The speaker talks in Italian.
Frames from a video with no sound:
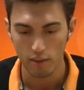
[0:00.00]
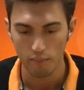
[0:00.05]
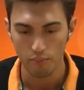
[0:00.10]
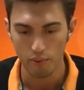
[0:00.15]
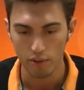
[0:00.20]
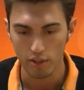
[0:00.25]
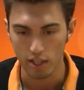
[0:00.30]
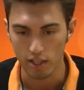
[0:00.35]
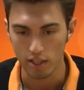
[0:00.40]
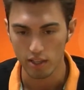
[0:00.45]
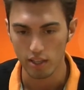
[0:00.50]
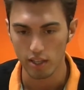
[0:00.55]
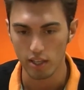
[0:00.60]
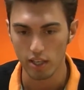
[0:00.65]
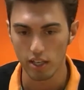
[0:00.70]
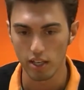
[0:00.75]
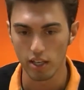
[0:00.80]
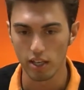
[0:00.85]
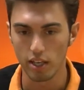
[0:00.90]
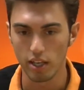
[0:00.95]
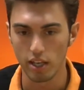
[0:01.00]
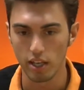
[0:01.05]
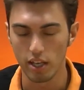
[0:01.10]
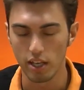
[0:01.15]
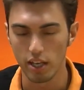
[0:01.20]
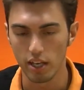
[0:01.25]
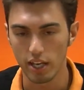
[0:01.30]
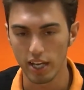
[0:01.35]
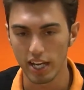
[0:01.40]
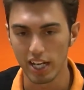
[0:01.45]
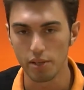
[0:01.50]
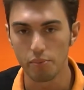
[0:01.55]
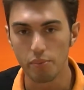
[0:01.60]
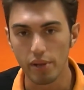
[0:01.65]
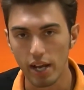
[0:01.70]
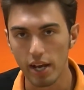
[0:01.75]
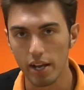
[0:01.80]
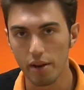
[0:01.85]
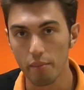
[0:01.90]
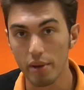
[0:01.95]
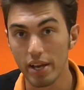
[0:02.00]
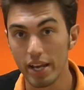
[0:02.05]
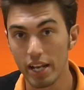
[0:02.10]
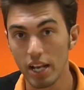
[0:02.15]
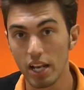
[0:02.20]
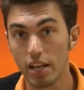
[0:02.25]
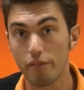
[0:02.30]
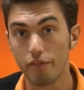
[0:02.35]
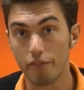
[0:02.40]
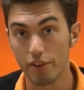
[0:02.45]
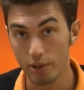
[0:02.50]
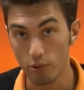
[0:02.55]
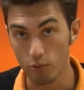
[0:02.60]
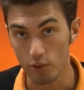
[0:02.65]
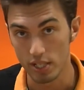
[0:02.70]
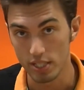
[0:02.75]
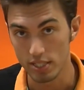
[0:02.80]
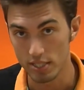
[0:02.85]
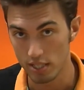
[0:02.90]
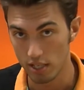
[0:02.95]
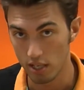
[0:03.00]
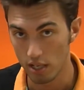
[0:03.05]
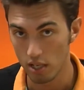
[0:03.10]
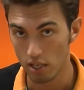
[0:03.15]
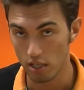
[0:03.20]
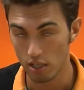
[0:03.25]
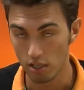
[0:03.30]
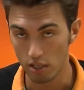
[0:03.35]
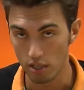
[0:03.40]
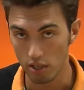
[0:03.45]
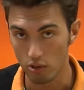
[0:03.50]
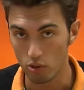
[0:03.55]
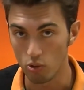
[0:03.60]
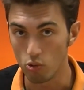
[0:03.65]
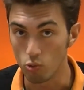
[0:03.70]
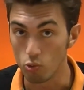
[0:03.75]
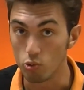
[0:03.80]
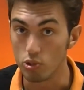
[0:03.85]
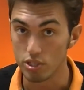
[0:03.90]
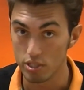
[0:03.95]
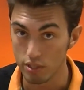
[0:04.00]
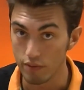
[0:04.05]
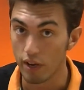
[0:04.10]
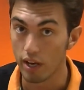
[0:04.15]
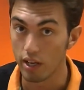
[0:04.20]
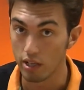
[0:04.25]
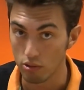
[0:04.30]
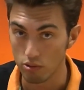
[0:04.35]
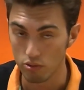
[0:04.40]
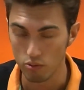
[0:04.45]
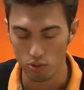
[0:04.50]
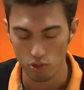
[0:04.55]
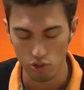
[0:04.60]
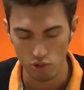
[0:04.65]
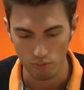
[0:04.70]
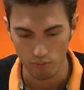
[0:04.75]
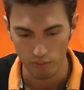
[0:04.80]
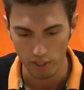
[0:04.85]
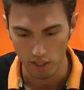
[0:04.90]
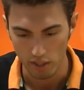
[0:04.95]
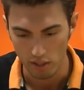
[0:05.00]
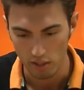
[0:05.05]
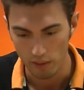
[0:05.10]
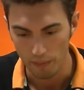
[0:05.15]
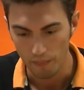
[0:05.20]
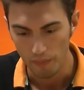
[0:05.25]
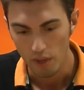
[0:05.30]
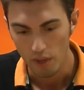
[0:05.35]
importante eh, calibrare bene la frequenza eh, con cui si va in continuation bet.